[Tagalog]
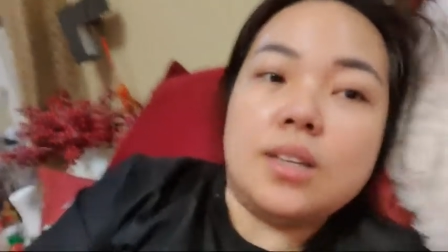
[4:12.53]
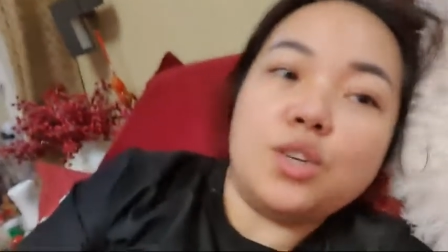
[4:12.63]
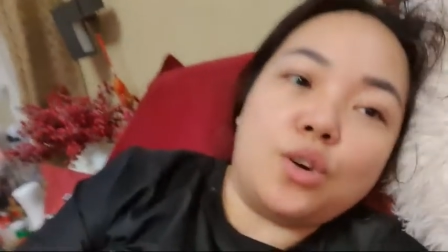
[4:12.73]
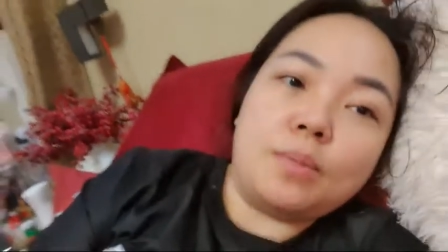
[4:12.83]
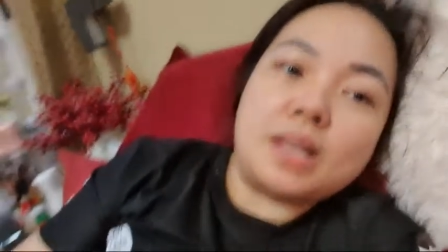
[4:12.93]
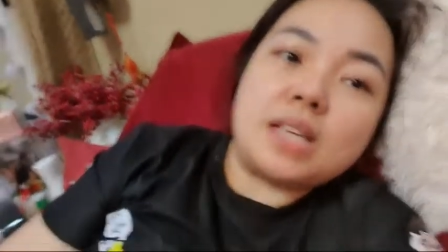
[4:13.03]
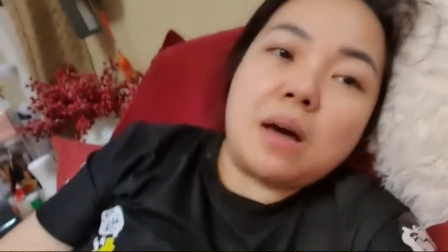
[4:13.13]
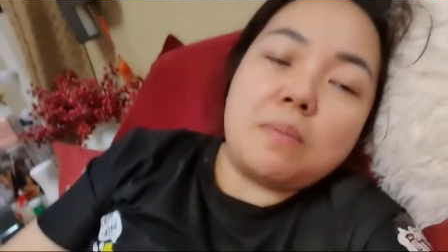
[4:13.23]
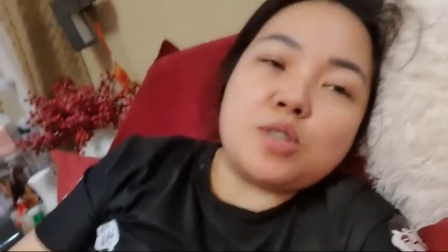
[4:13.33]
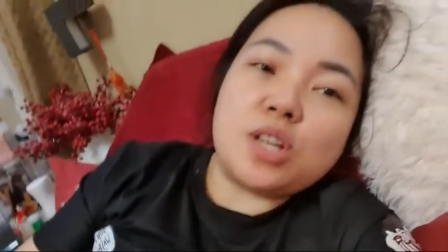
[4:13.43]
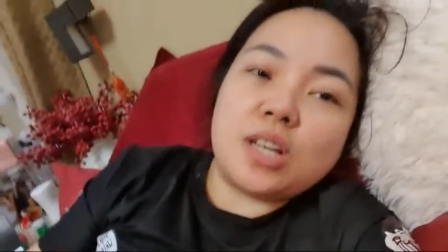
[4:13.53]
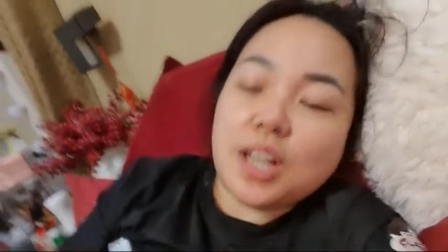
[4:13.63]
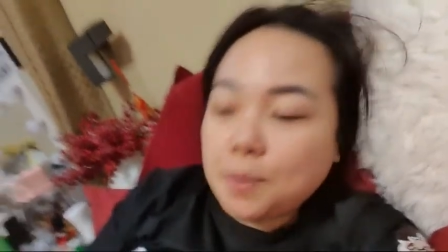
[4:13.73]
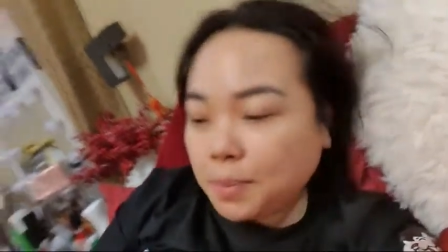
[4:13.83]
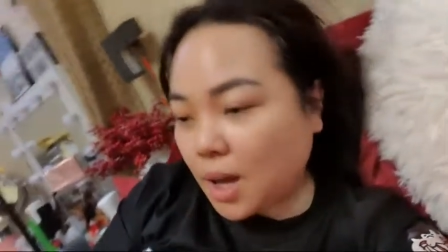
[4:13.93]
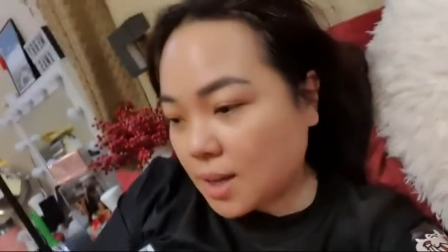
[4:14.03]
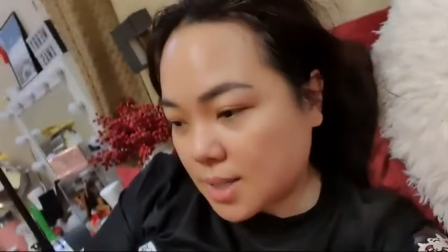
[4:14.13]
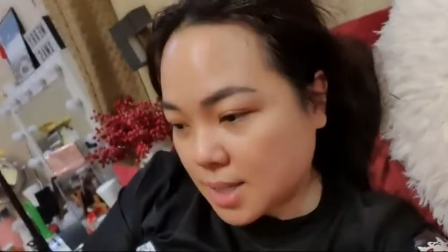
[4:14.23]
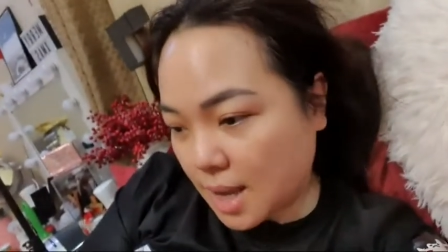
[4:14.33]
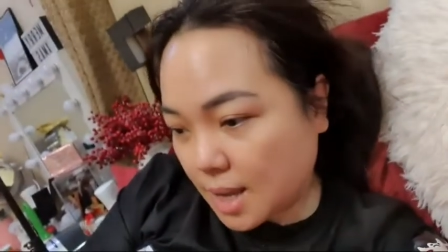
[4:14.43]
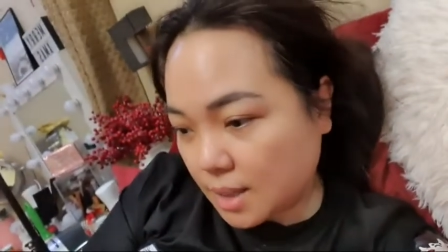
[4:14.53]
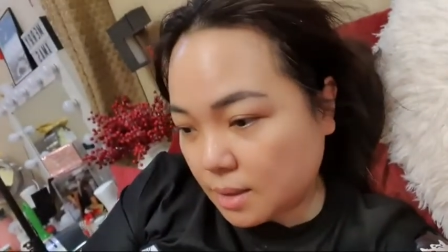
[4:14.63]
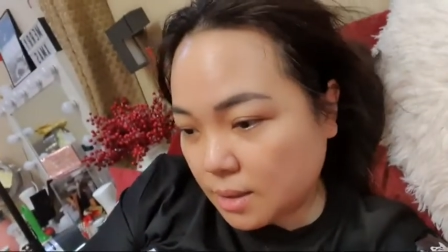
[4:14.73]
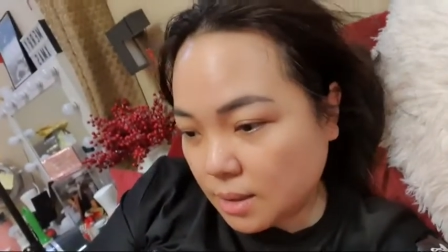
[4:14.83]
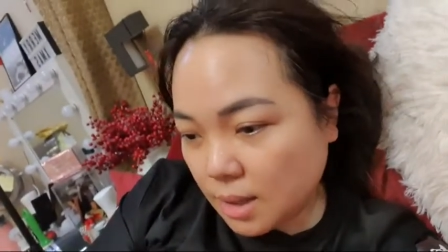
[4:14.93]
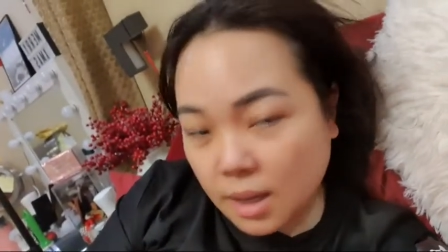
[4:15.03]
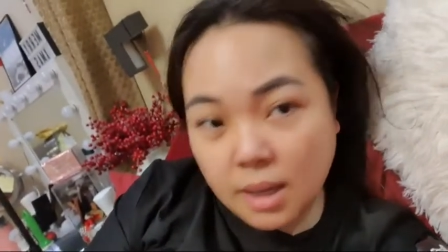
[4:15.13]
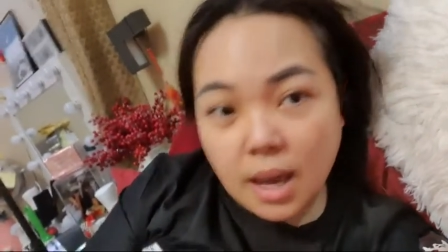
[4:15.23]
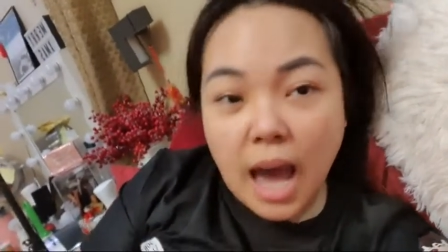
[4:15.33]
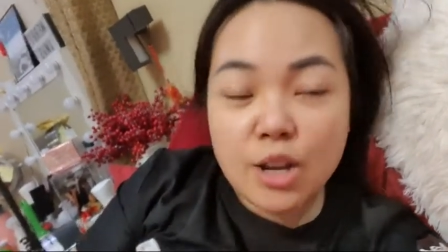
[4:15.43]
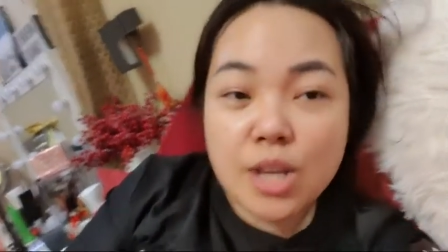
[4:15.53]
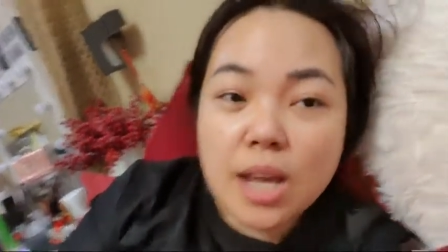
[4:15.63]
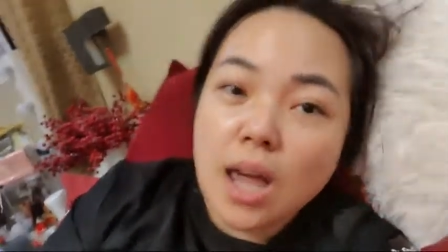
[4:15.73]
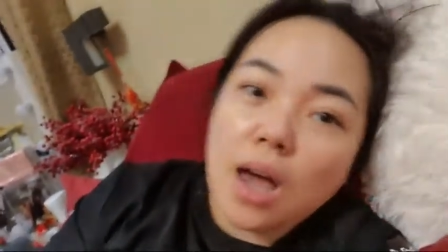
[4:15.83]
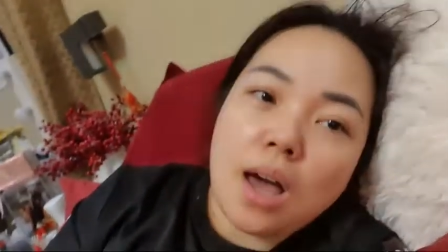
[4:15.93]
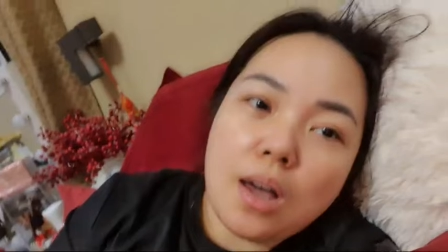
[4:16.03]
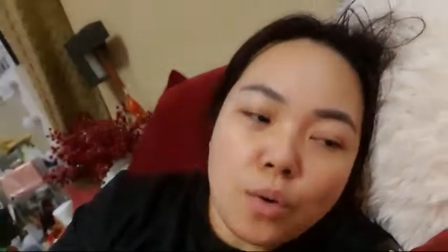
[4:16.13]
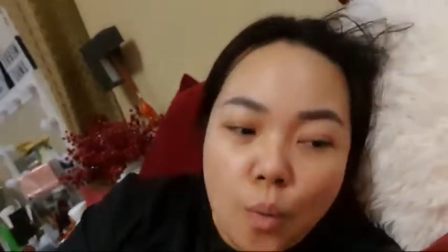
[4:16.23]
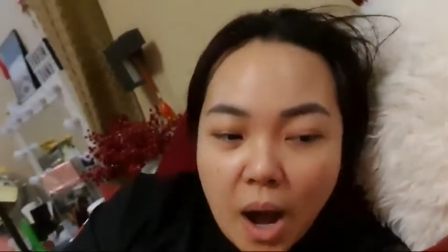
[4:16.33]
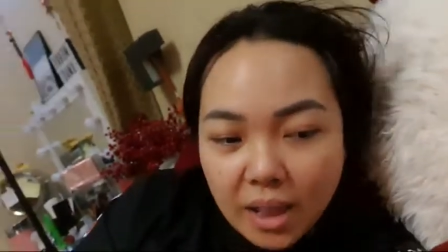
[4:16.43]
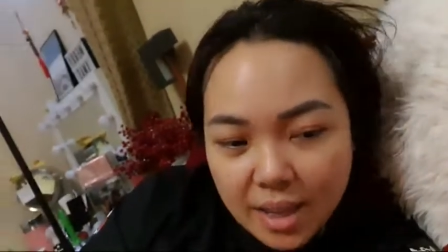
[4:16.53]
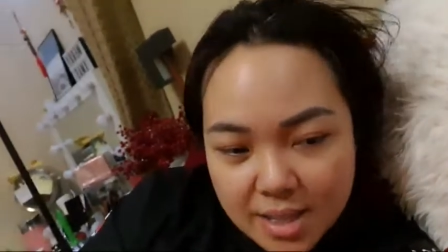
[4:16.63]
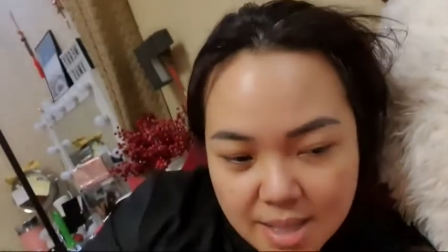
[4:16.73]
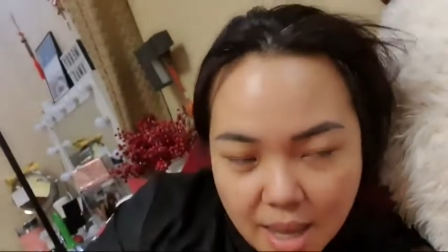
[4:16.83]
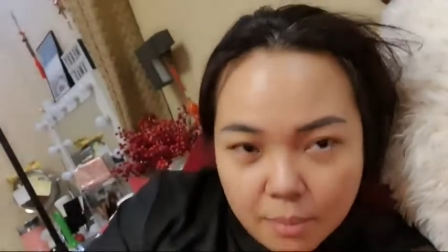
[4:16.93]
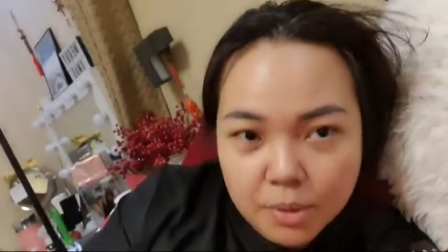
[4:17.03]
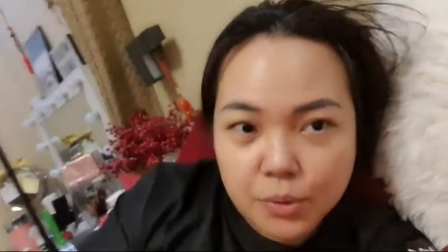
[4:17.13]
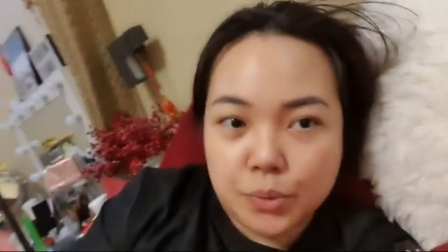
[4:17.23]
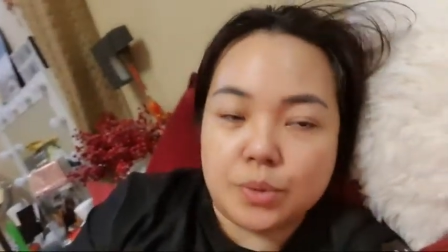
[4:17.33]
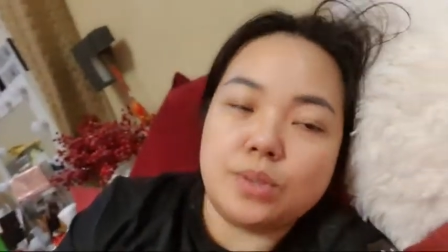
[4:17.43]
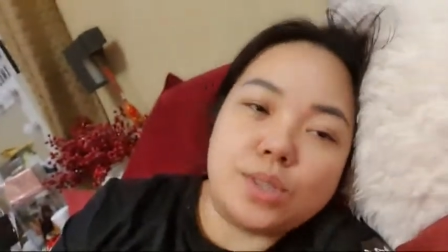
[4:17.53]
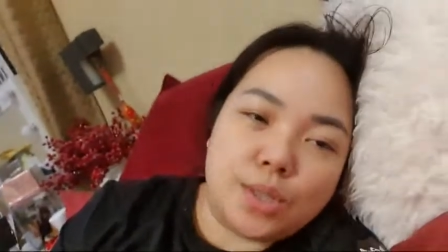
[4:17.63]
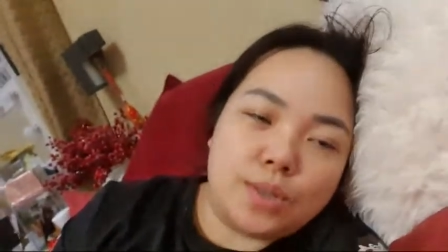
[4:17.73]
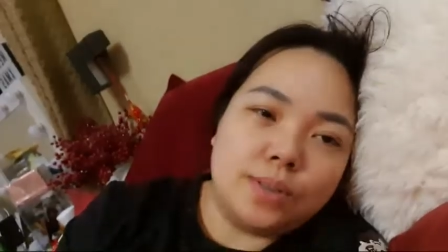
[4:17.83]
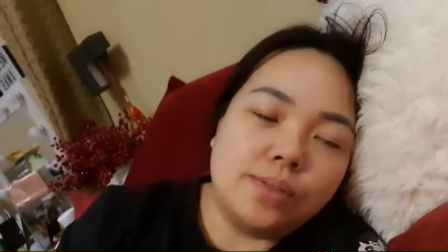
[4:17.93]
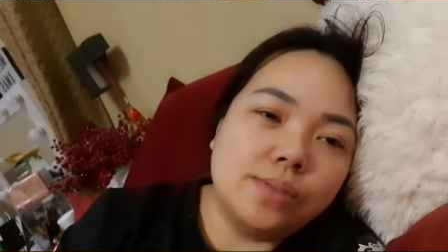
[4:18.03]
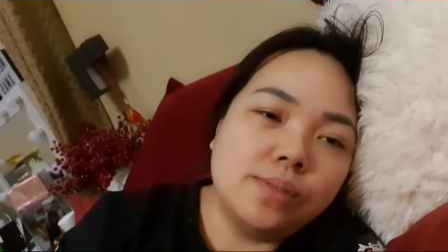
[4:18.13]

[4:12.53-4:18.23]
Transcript: Yun, may kasama pa siyang earplugs and ano yan ah, wireless Emerald. So,